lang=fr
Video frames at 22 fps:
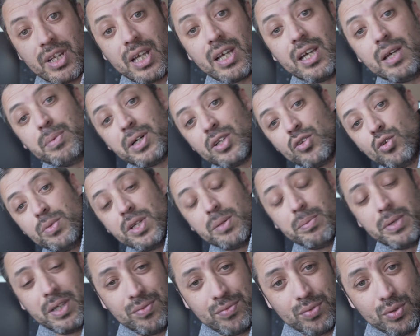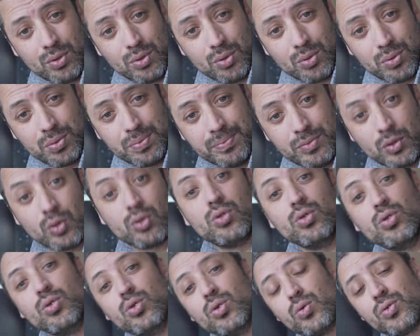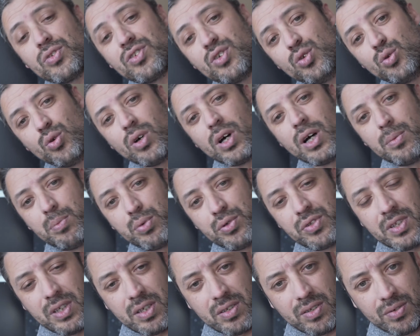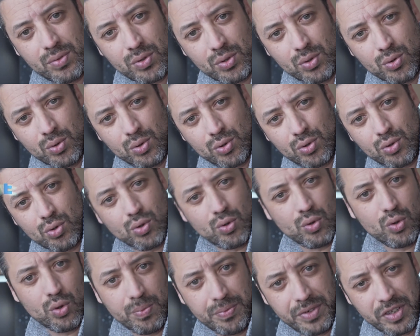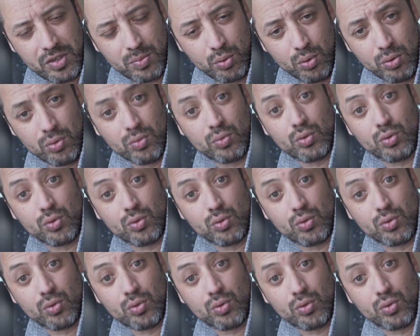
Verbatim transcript: Eh ben de bien belles photos. Donc Nono continuera à poster ses photos sur le groupe Facebook.